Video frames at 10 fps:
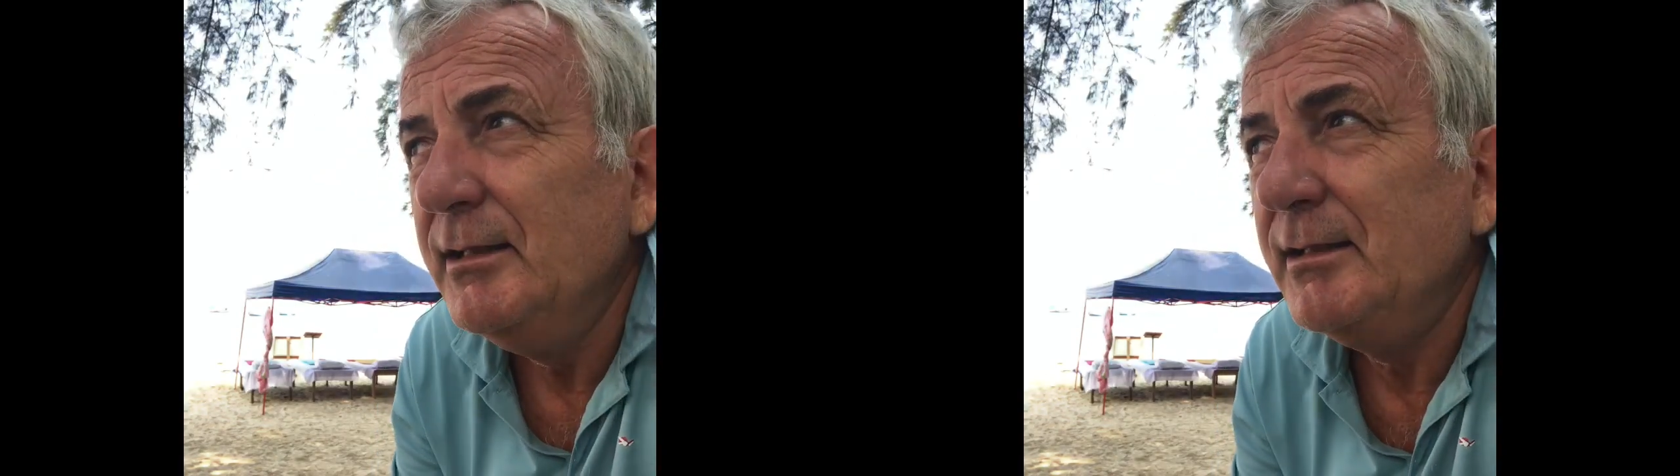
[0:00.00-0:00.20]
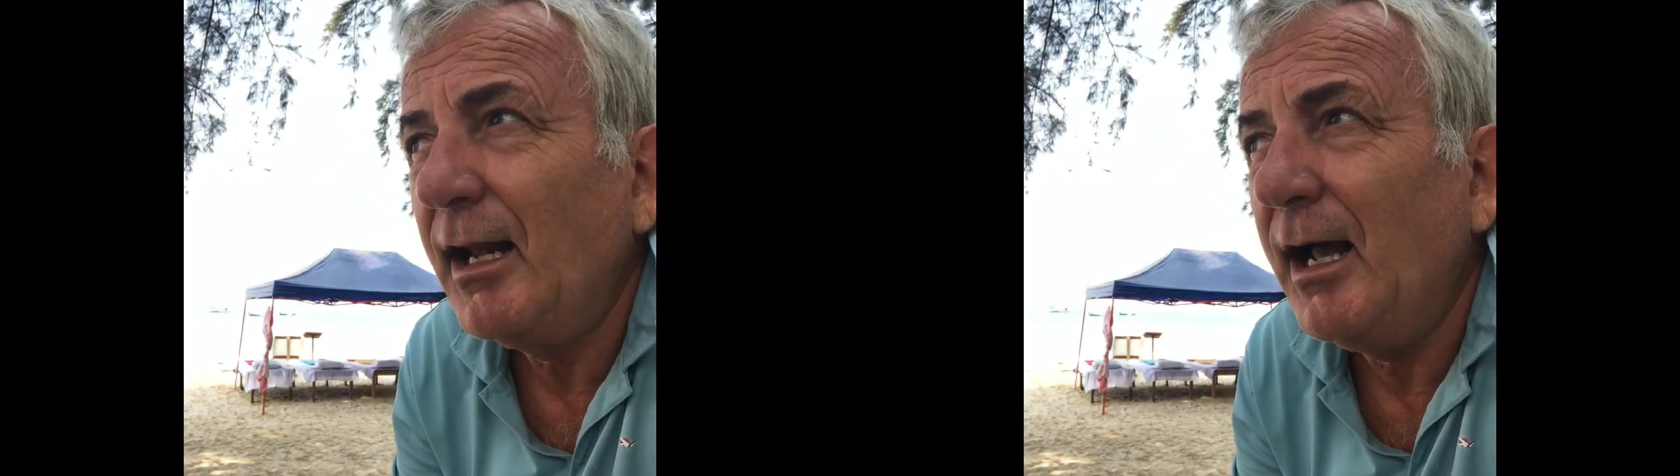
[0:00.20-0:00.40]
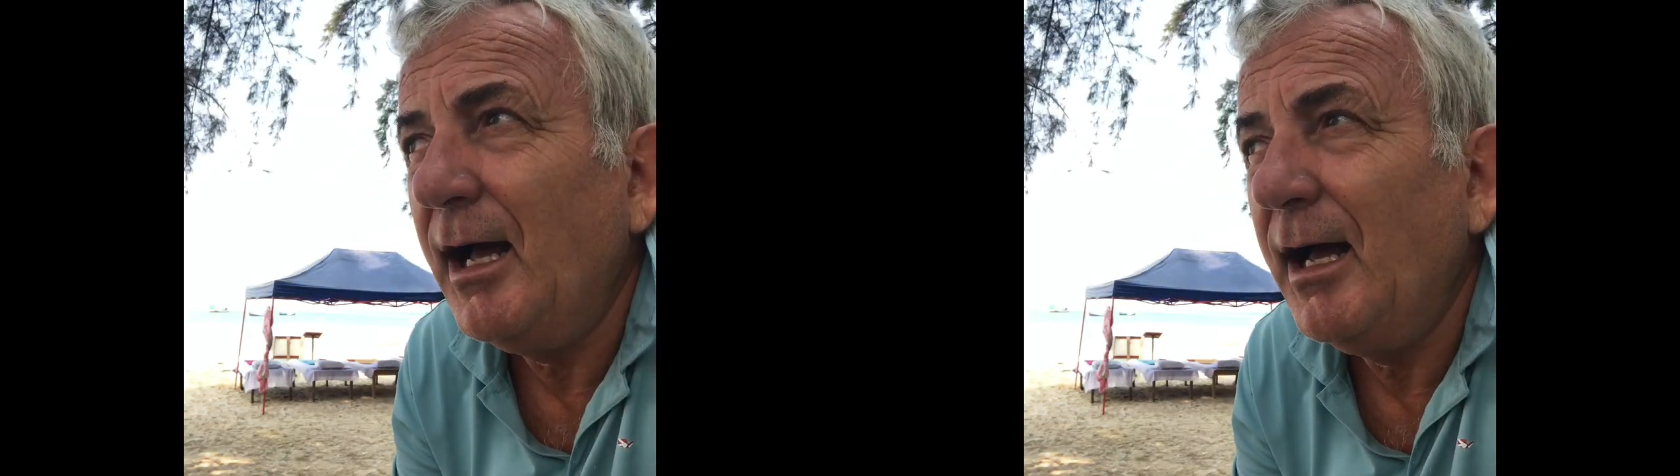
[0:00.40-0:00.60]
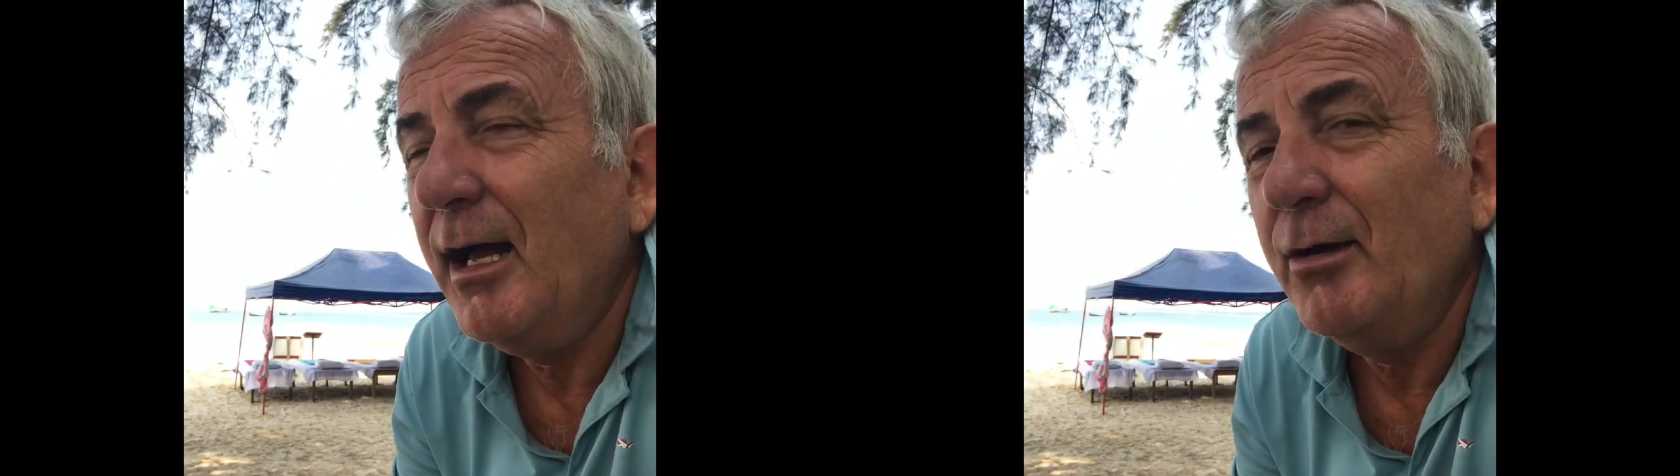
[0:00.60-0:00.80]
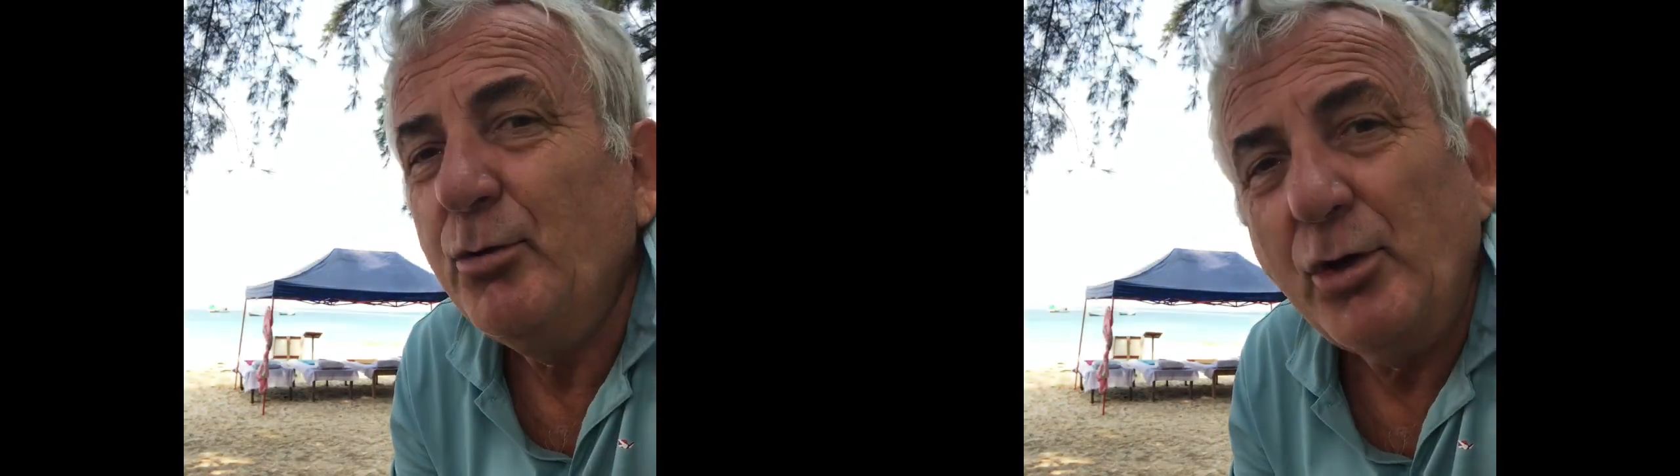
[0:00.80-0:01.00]
tra
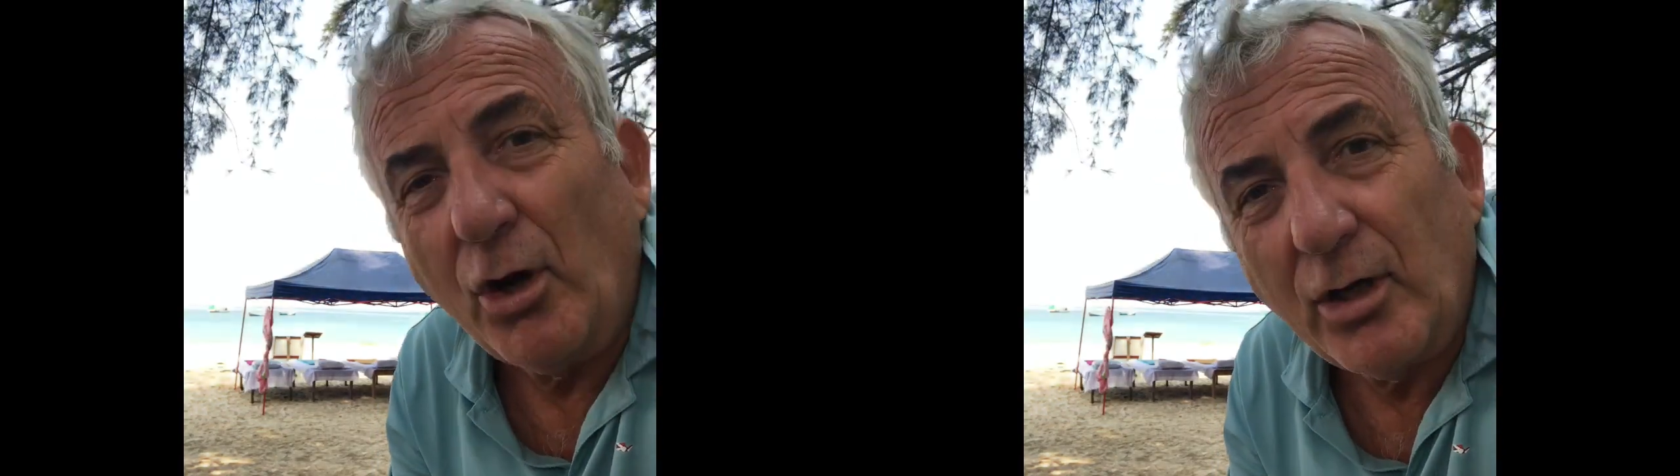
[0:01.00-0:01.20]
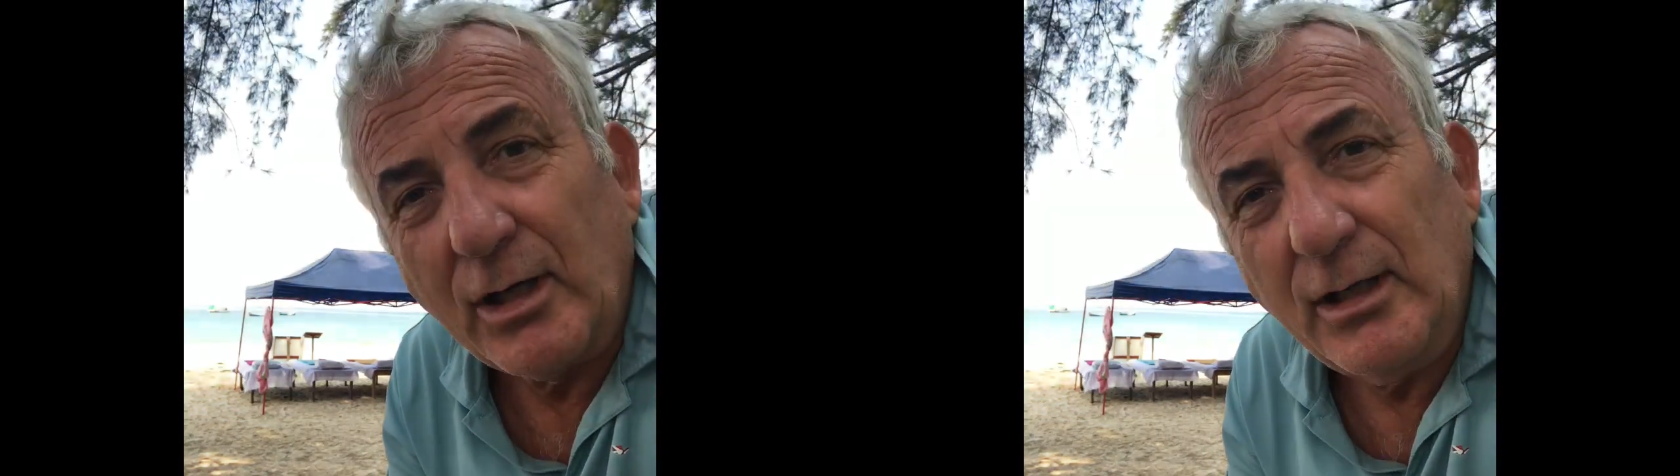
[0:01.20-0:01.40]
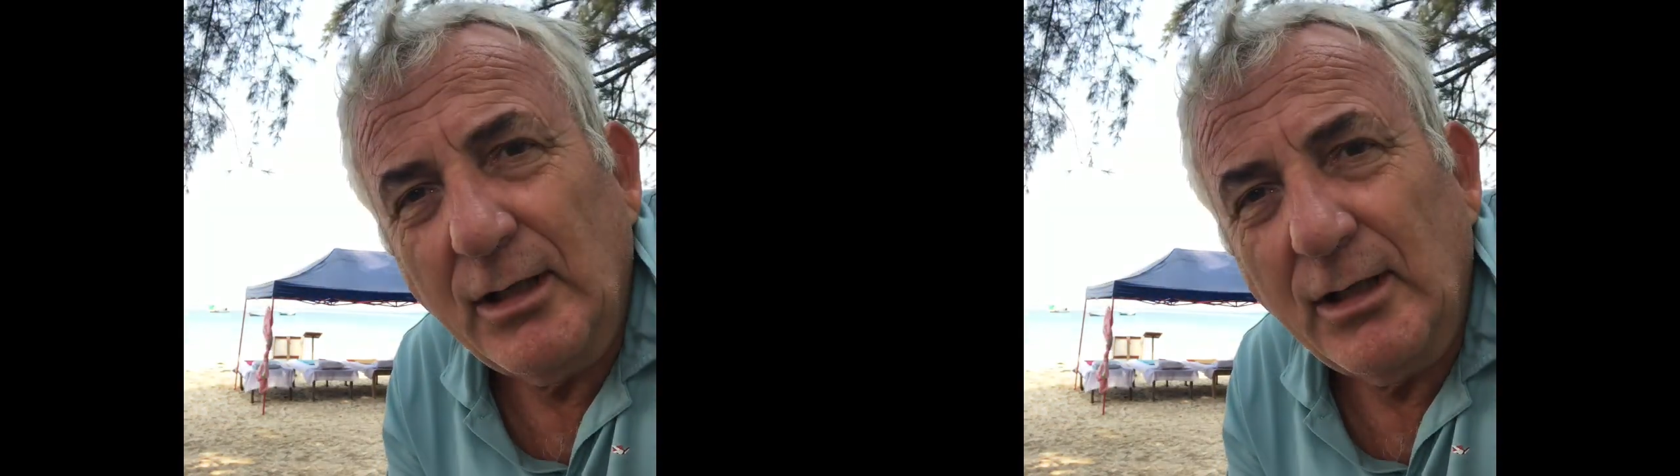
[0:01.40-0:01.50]
New York,